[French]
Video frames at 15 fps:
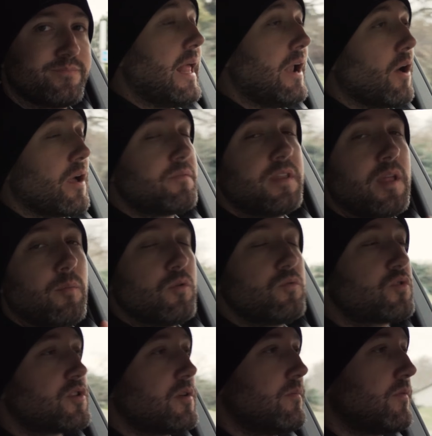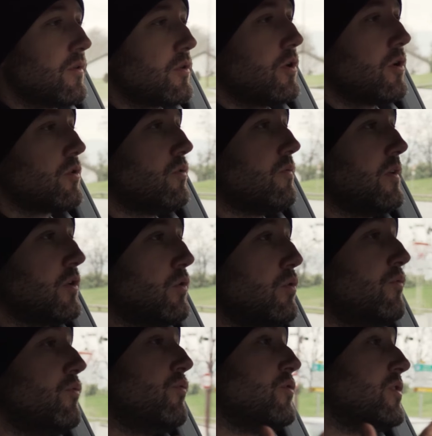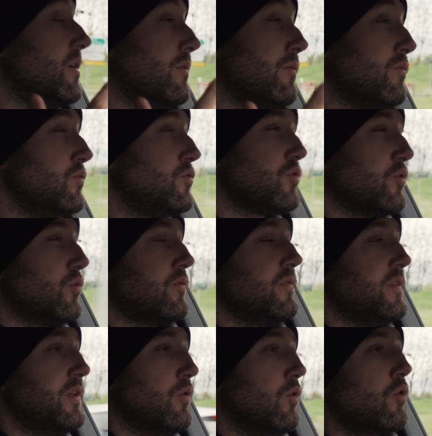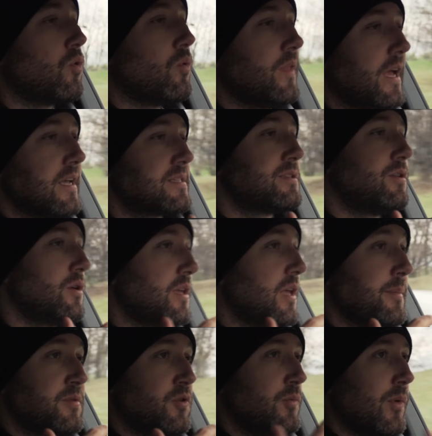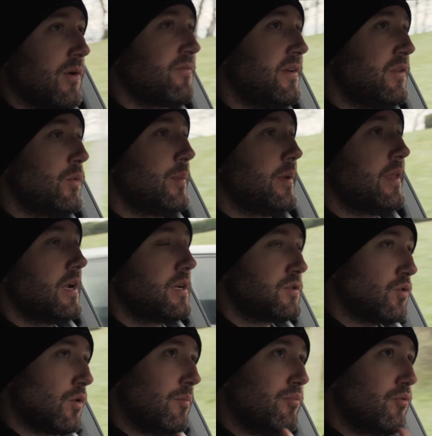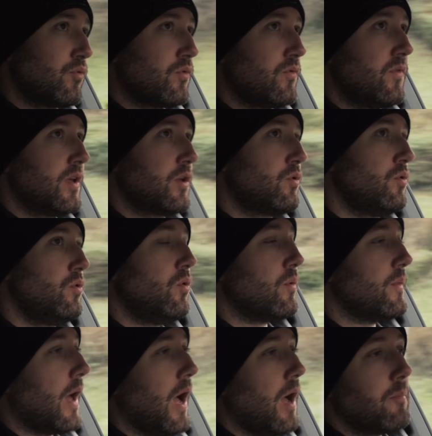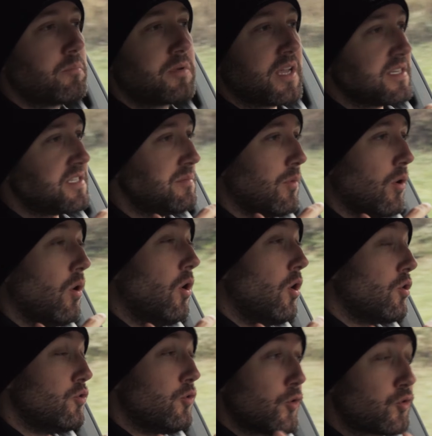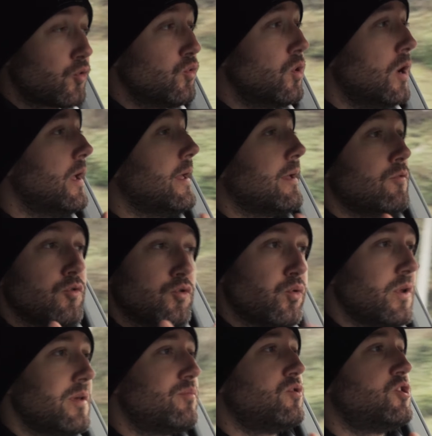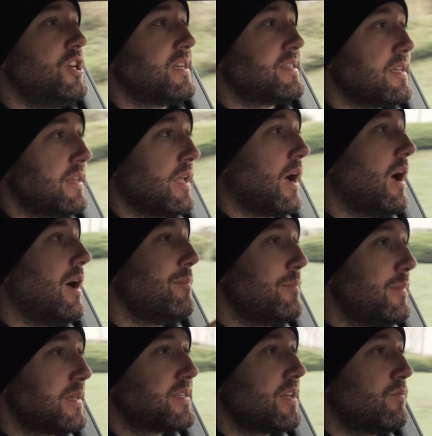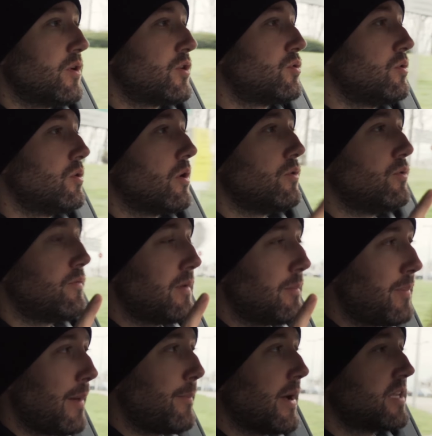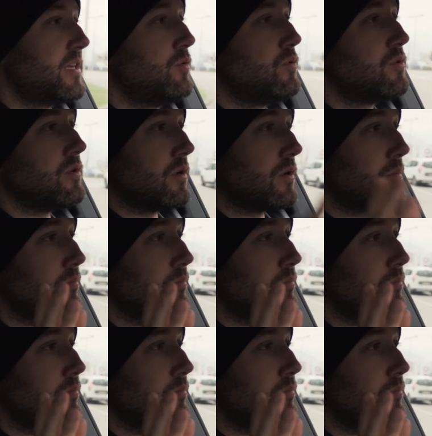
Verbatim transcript: Alors évidemment, nous sommes vendeurs de véhicules, vous avez vu sur d'autres vidéos qu'on a un stock qui est absolument phénoménal sur beaucoup de véhicules, on a quasiment de tout, de tous les budgets, etc. Mais cette voiture ne fait pas partie du stock.